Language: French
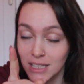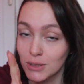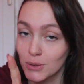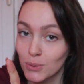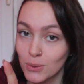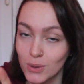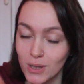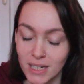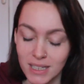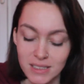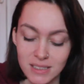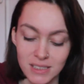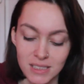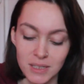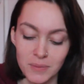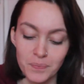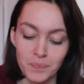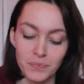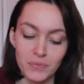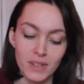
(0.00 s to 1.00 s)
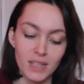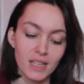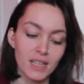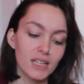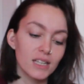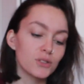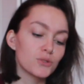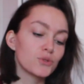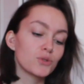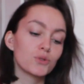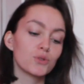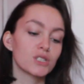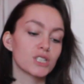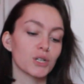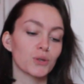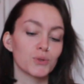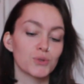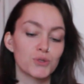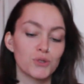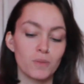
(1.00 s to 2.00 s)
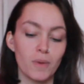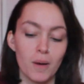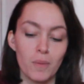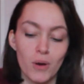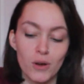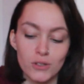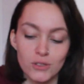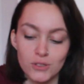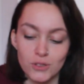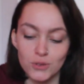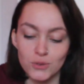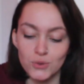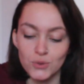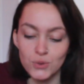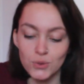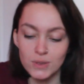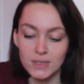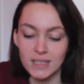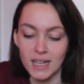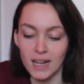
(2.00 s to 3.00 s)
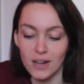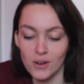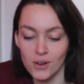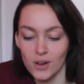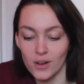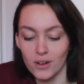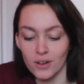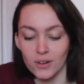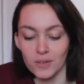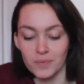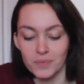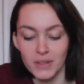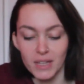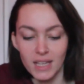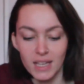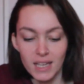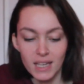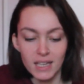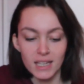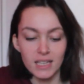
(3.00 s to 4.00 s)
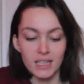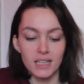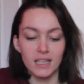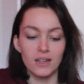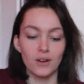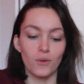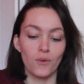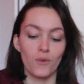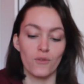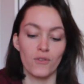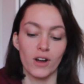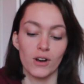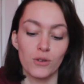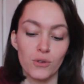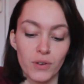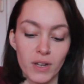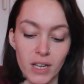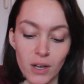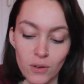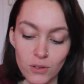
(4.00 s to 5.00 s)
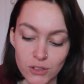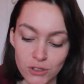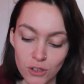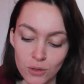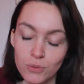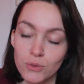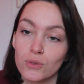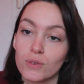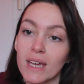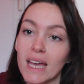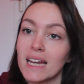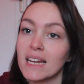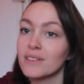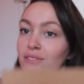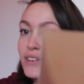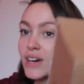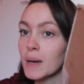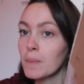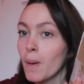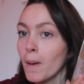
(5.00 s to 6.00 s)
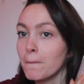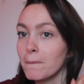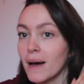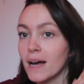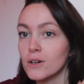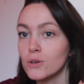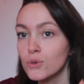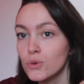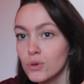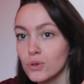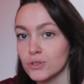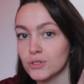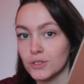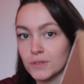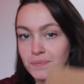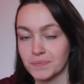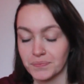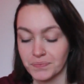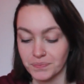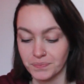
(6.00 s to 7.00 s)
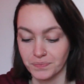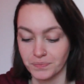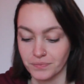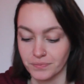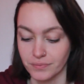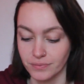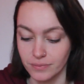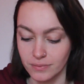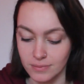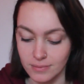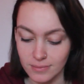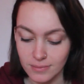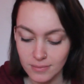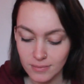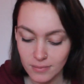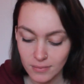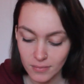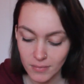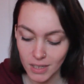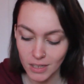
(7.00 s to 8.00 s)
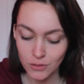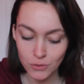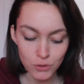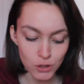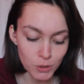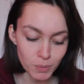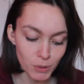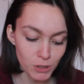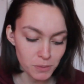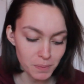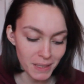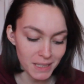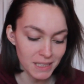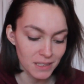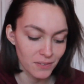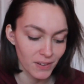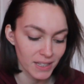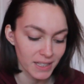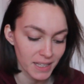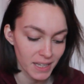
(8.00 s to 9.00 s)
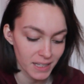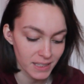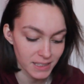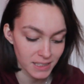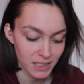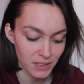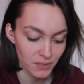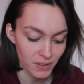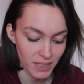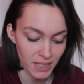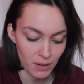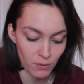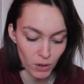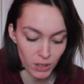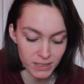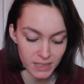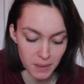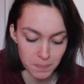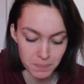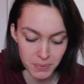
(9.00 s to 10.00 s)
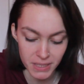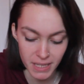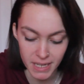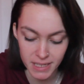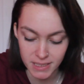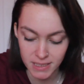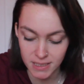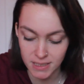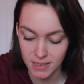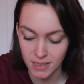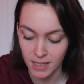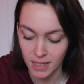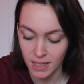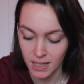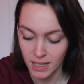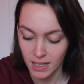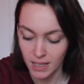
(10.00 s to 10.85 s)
et nous le lundi. Et du coup j'ai reçu ma box tout à l'heure, et on va l'ouvrir ensemble, donc elle est vraiment pas lourde. Donc je pense pas qu'il va, va y avoir des pièces